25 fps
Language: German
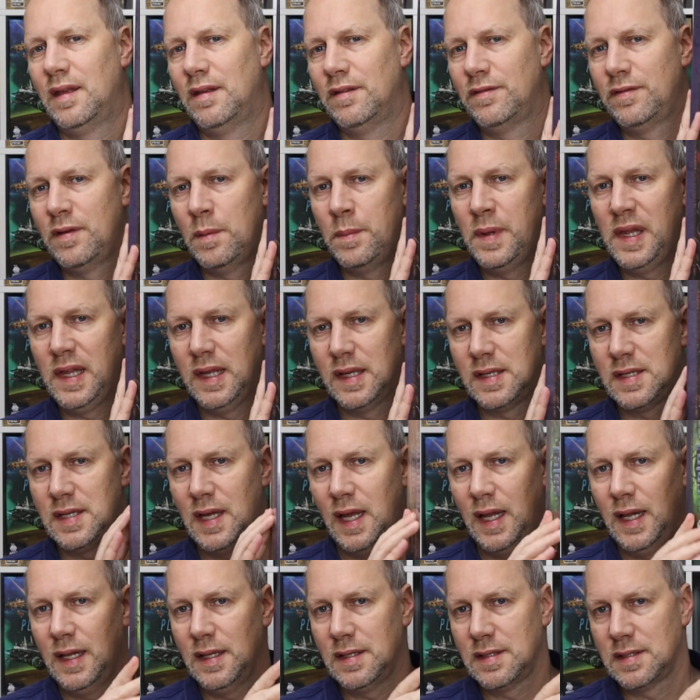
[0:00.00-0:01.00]
Familie
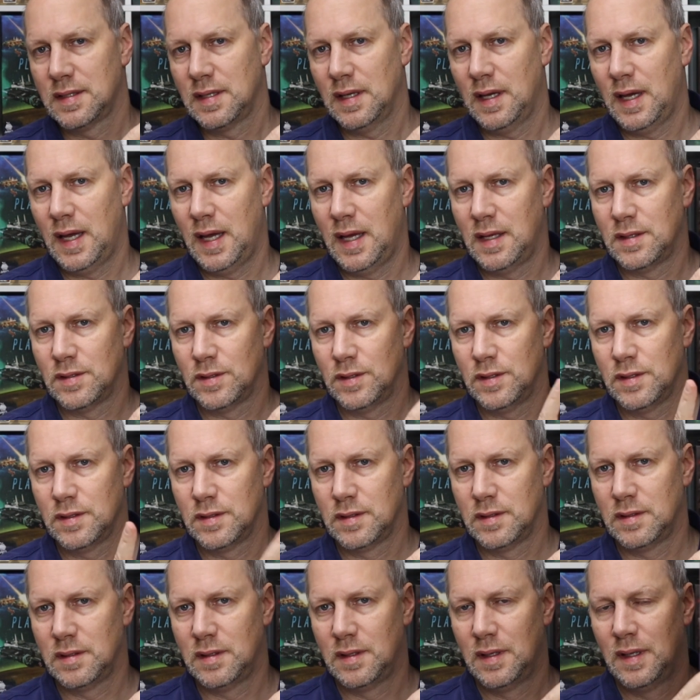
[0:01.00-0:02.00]
Tales, also
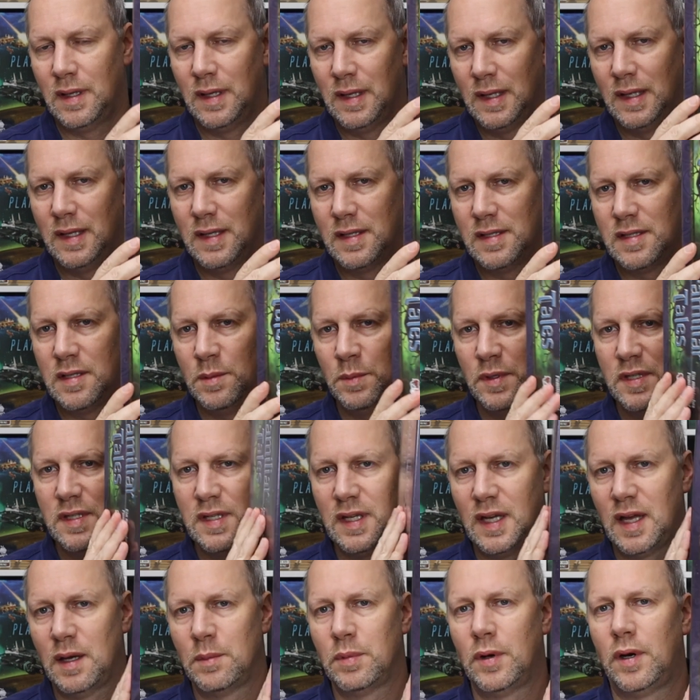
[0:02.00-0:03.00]
ist ein ziemlich
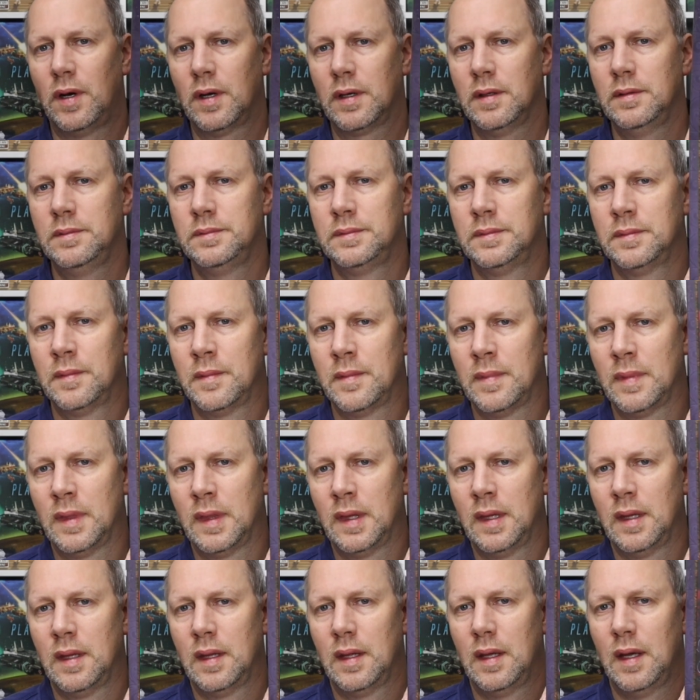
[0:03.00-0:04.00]
dicker Brocken.
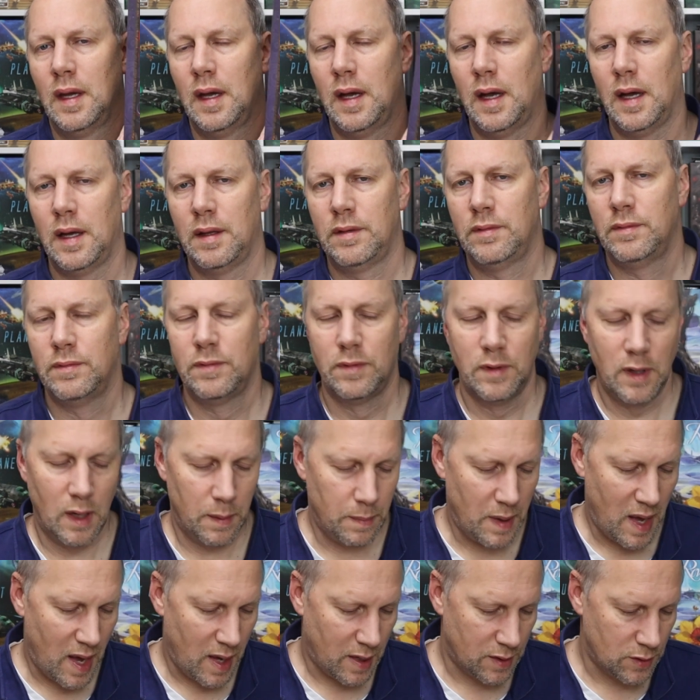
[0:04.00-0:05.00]
Ein
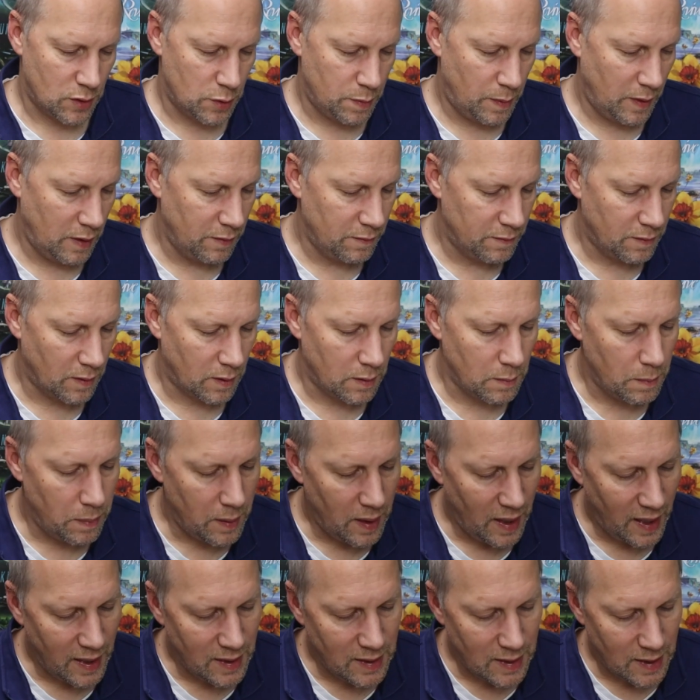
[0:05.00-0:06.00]
wunderbares Spiel von
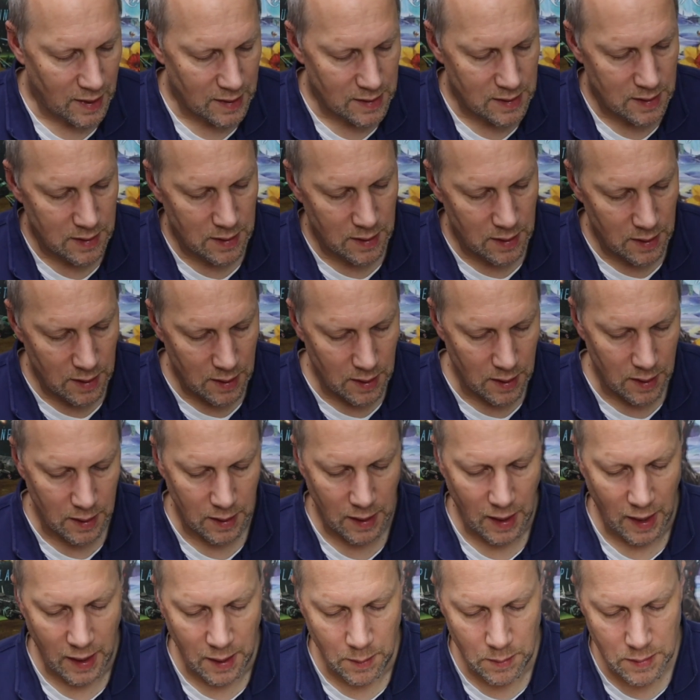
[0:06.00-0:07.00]
Platehead äh,
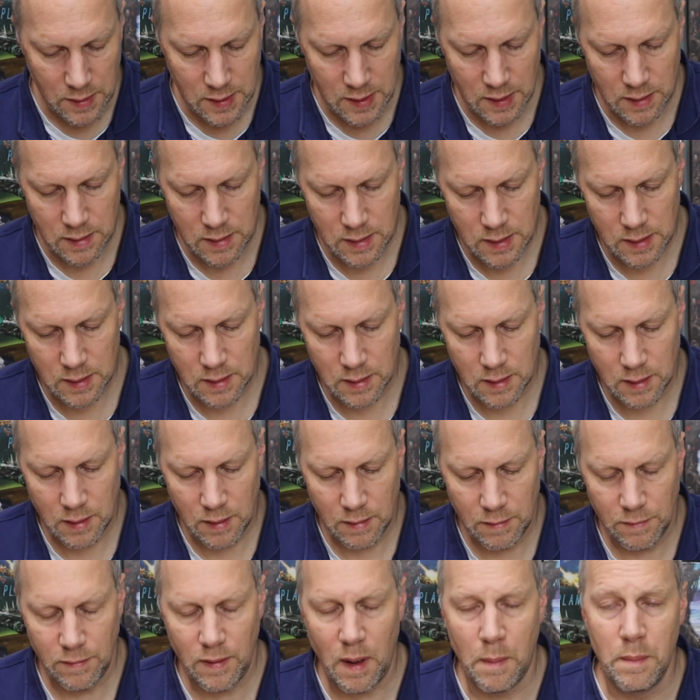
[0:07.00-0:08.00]
Games. Ist
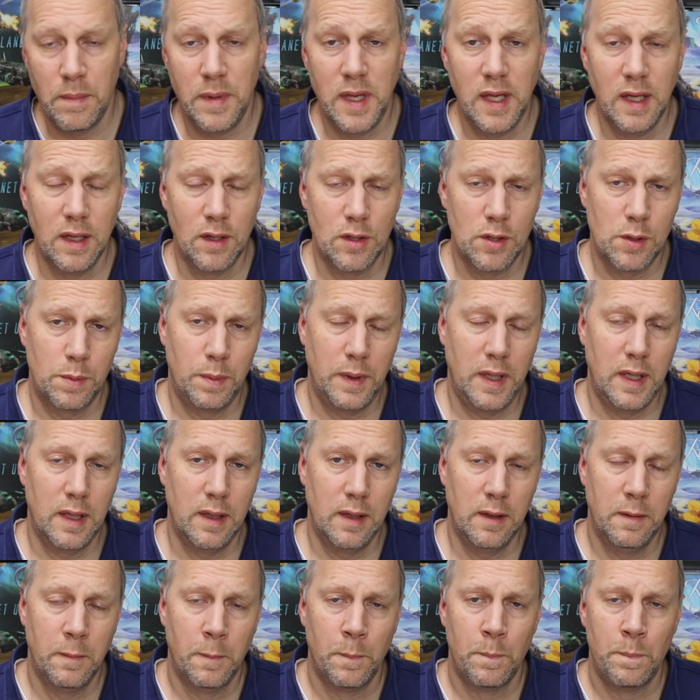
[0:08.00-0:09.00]
ein
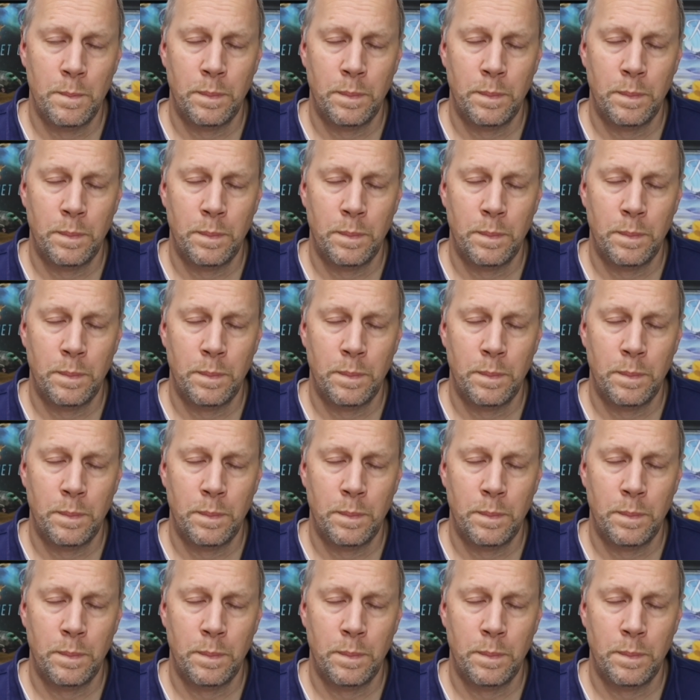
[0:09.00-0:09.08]
Familienspiel.